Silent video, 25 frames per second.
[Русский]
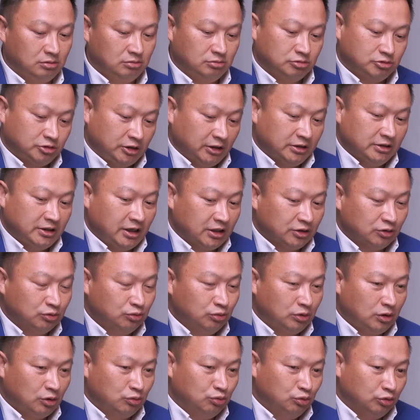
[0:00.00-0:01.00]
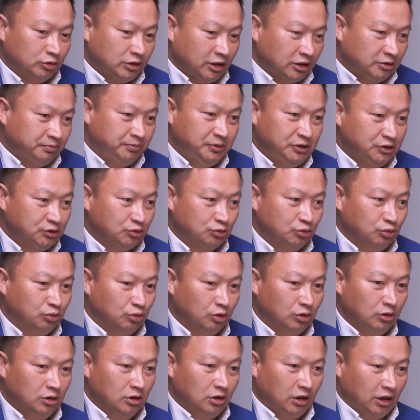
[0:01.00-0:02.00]
стандартную какую-то
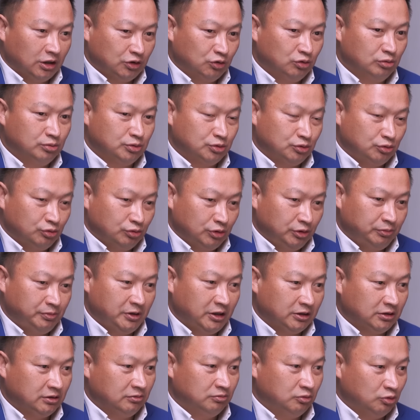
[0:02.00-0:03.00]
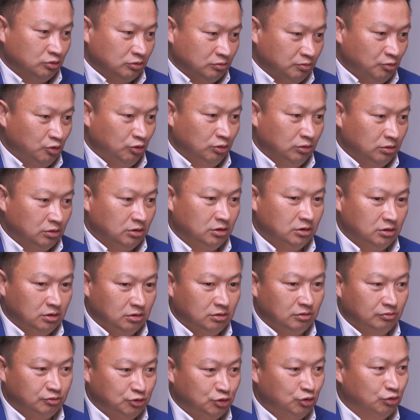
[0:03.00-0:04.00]
отписку о том, что, ребята, вот,
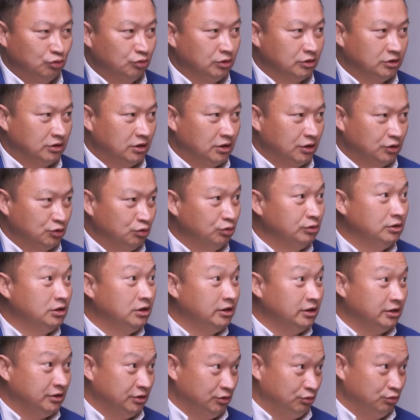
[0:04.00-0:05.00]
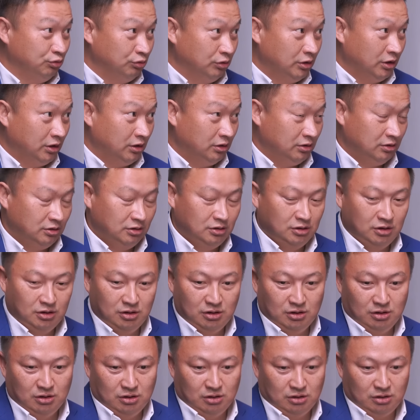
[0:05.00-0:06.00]
мол, э, все у нас хорошо, не лезьте сюда.
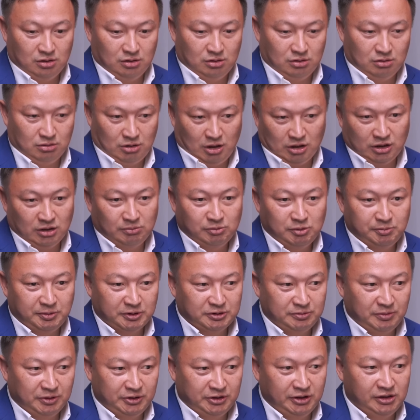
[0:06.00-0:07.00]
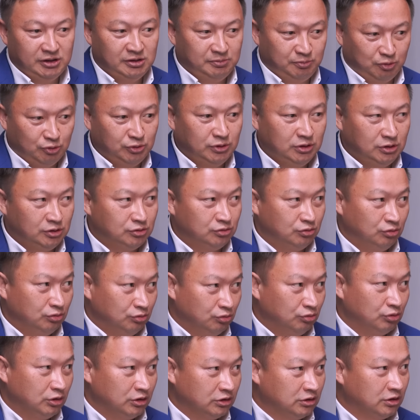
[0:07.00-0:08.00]
А, когда мы посмотрели, поняли, что
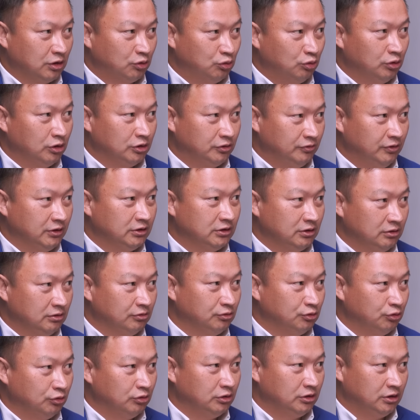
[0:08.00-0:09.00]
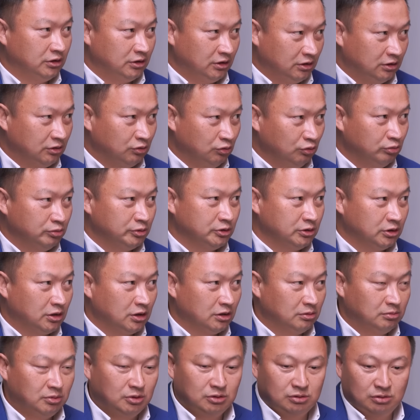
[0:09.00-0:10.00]
ну раз такой ответ, наверное, все-таки надо глубже
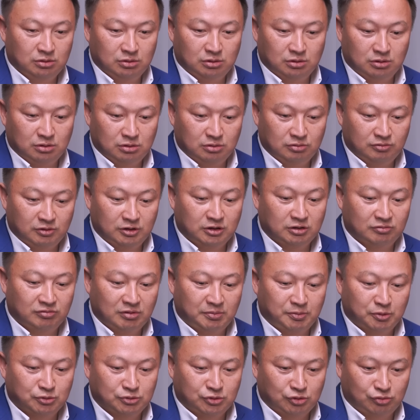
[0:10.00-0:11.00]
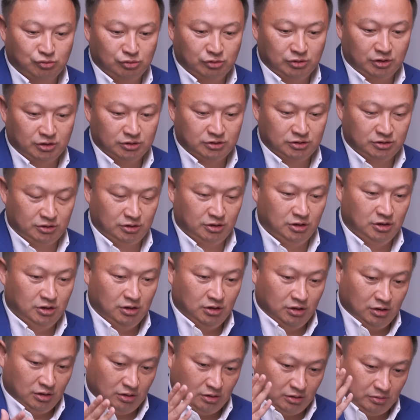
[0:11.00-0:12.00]
как бы э, в этот вопрос окунаться.
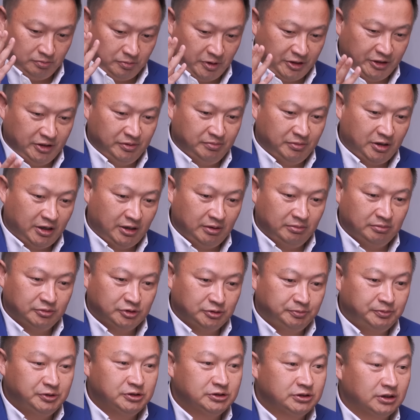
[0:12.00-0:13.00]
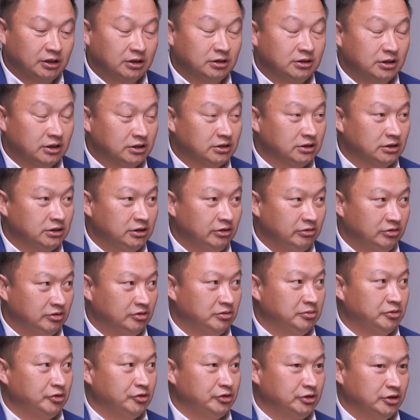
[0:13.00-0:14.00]
А, поднимаем список наших
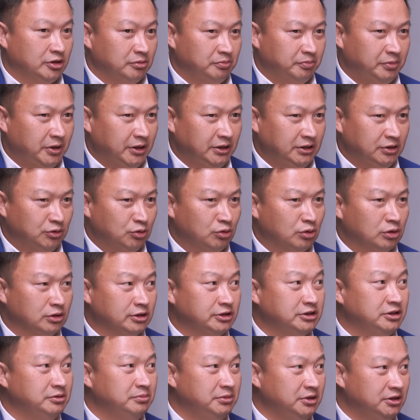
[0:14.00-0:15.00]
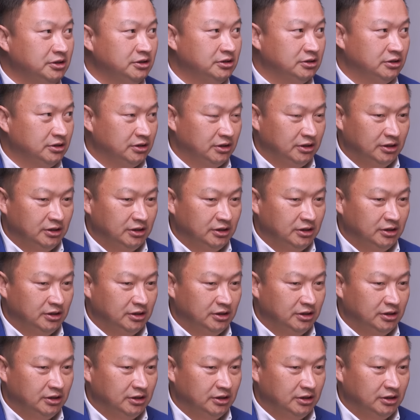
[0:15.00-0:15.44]
нефтедобывающих компаний, около 70,